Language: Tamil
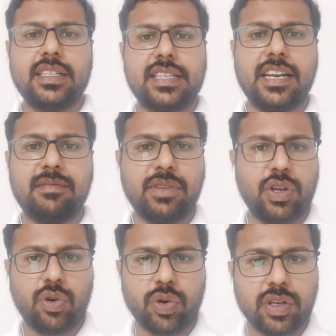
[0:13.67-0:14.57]
சேலம்
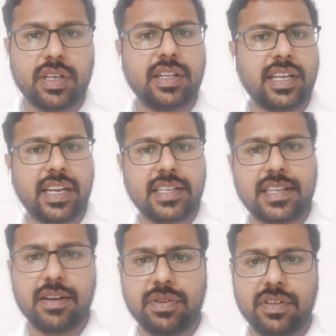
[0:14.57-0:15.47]
ஈரோடு இந்த
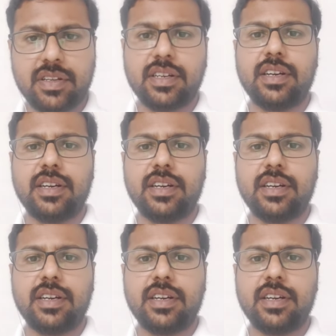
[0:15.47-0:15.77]
ஏரியாஸ்லாம் வந்து